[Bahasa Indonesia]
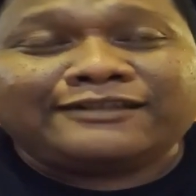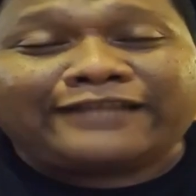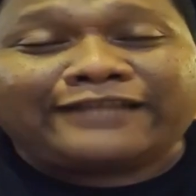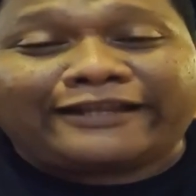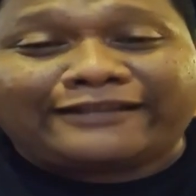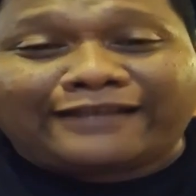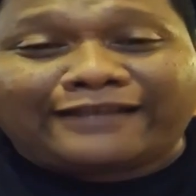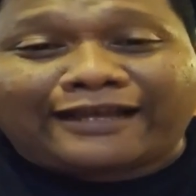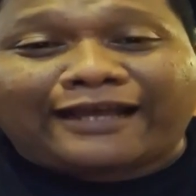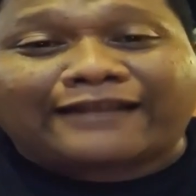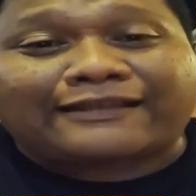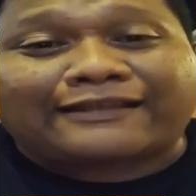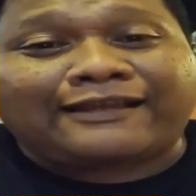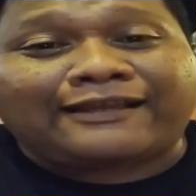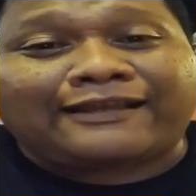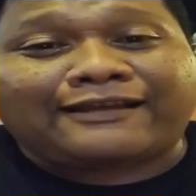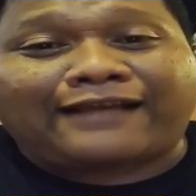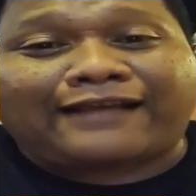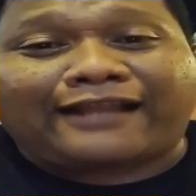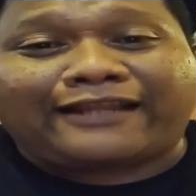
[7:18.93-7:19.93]
dari
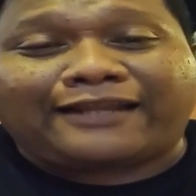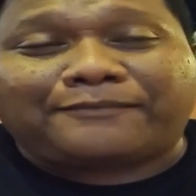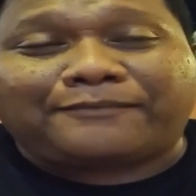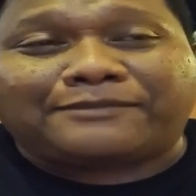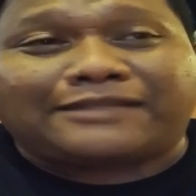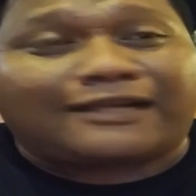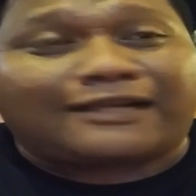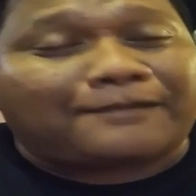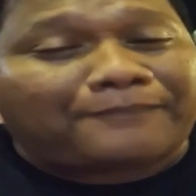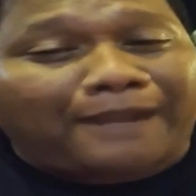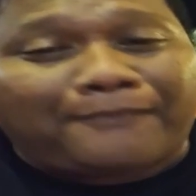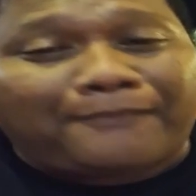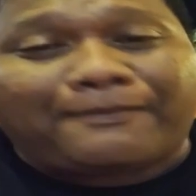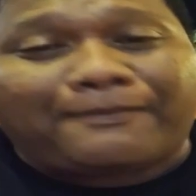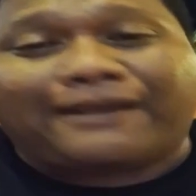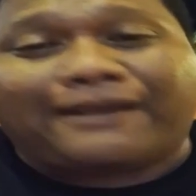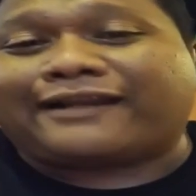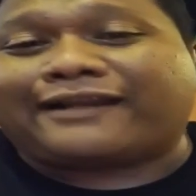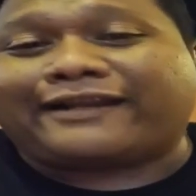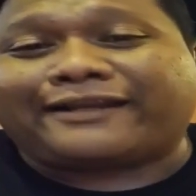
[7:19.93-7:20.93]
Jakarta kalian bisa ke
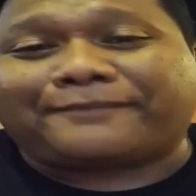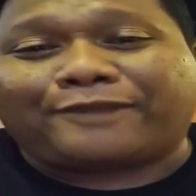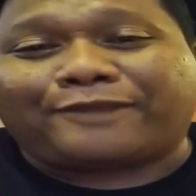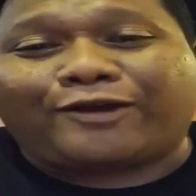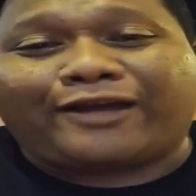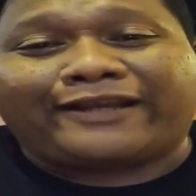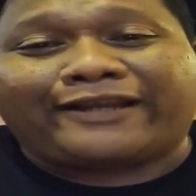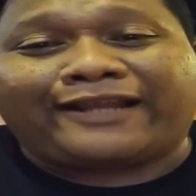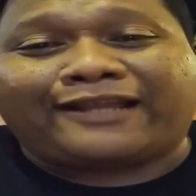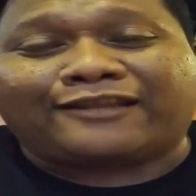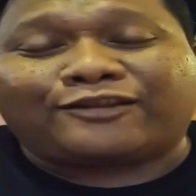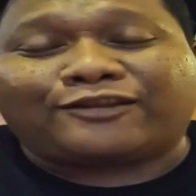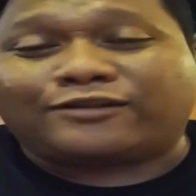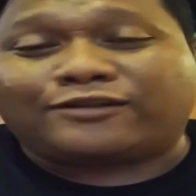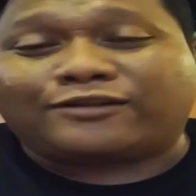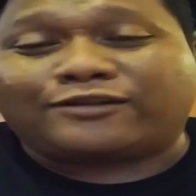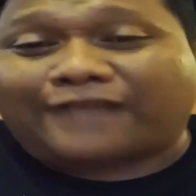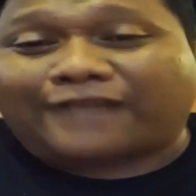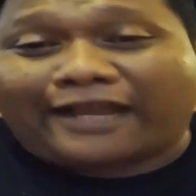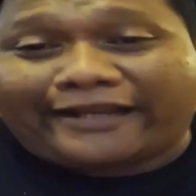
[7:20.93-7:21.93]
Prambanan naik PO
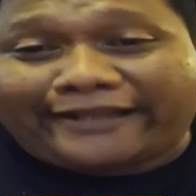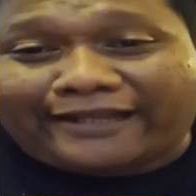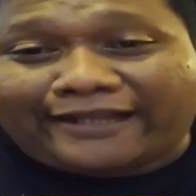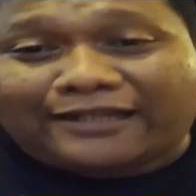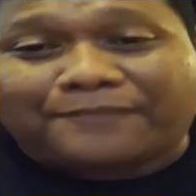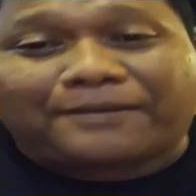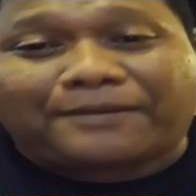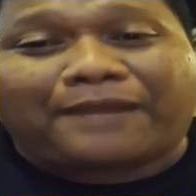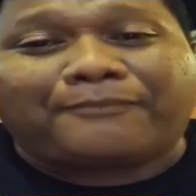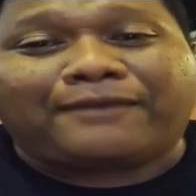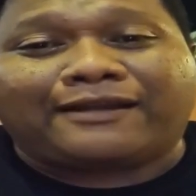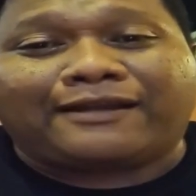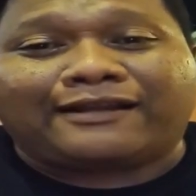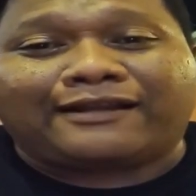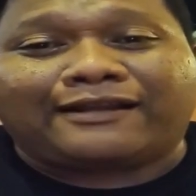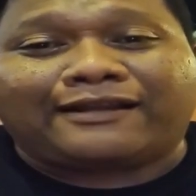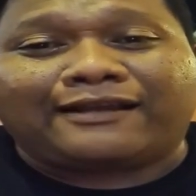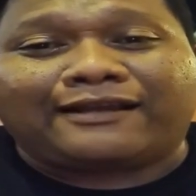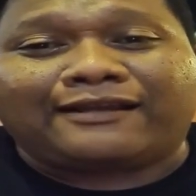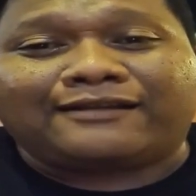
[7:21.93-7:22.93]
Arianto sekalian ke
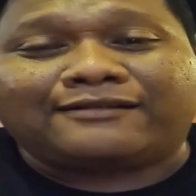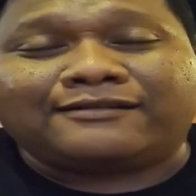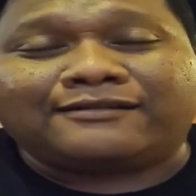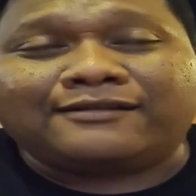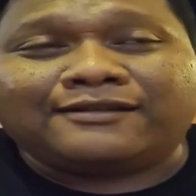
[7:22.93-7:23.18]
Prambanan